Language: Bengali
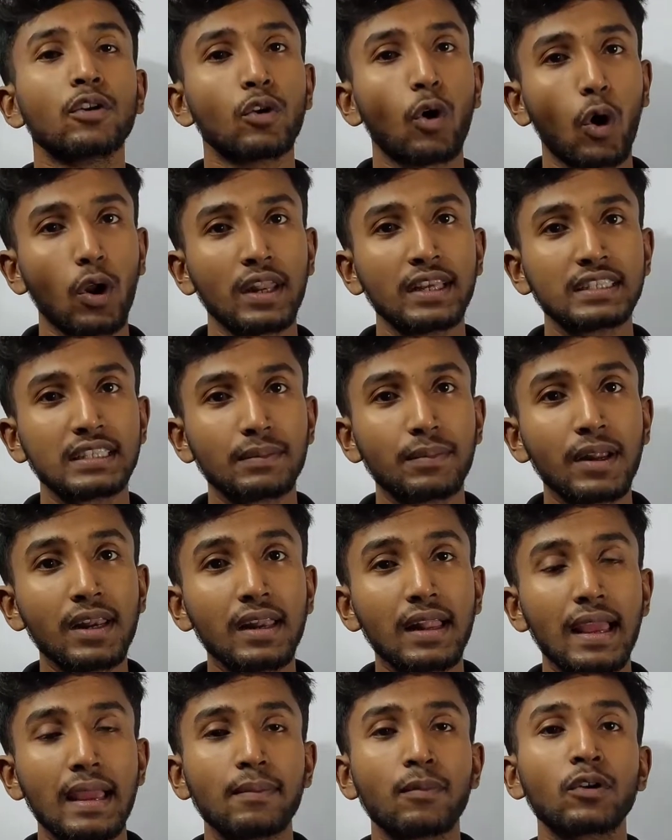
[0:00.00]
নলেজেবল
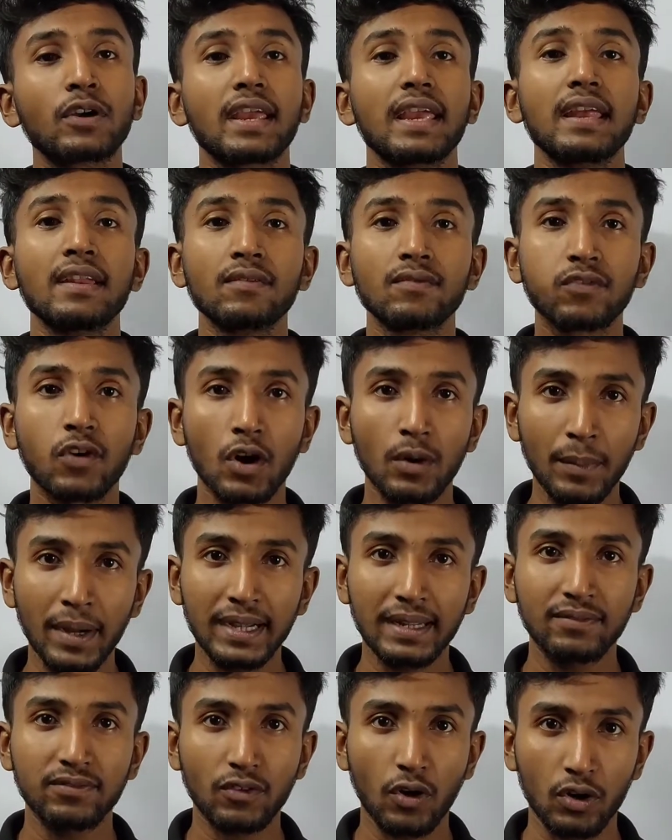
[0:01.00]
এবং
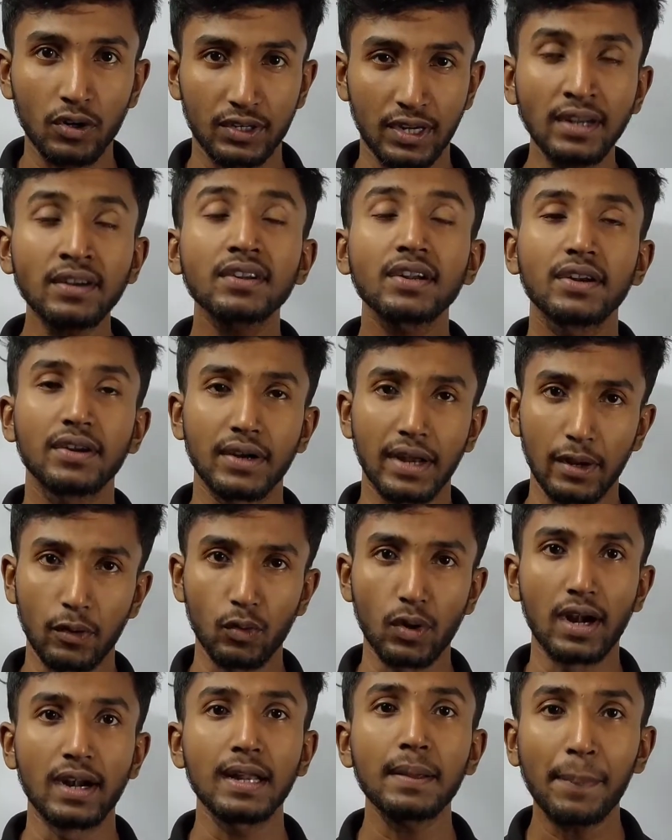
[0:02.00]
ইনফরমেটিভ কন্টেন্ট
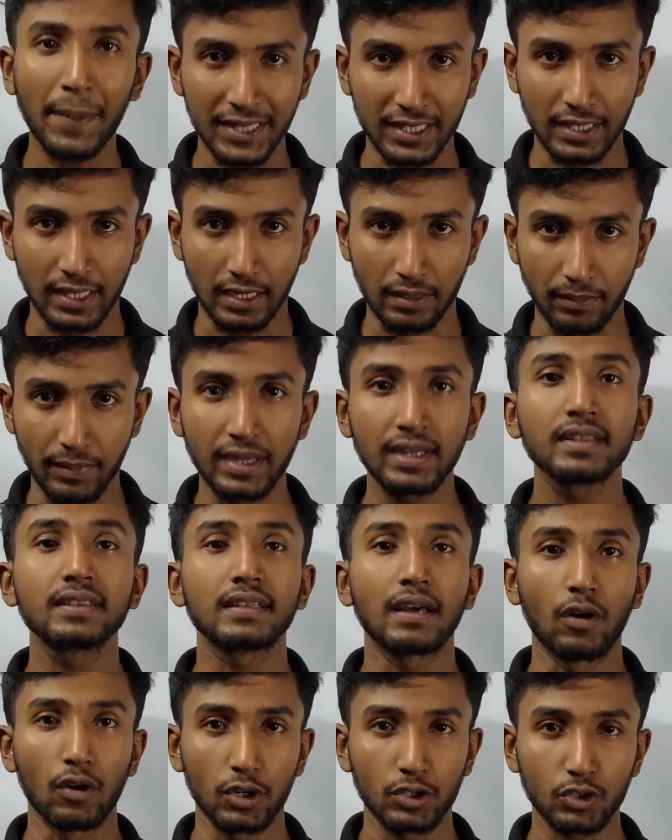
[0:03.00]
রেগুলারলি পেতে থাকবে
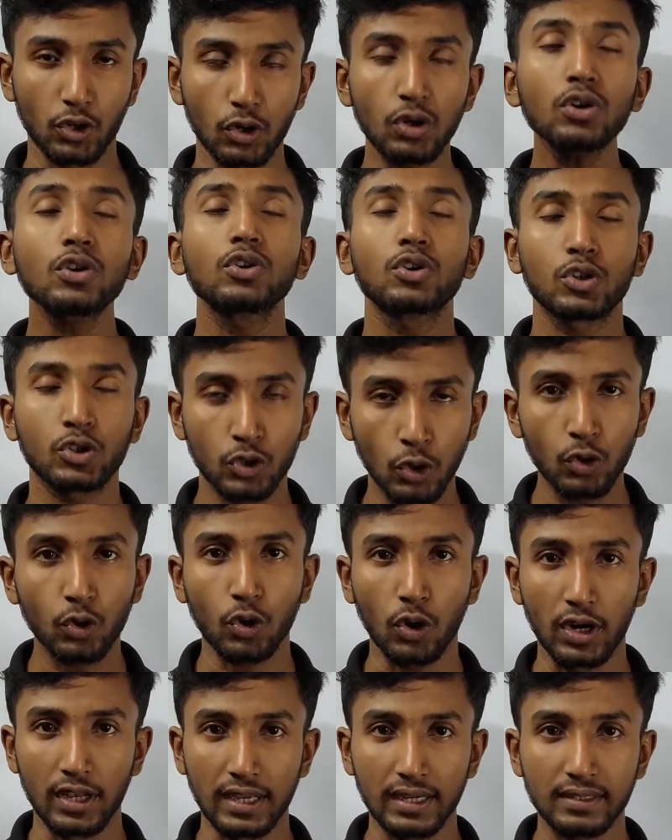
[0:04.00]
তাহলে চলো শুরু
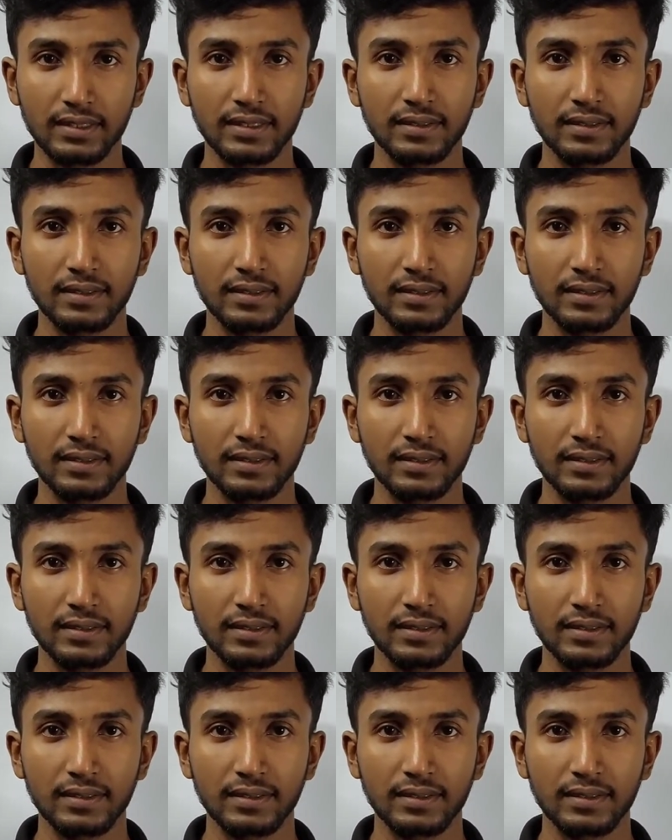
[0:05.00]
করা যাক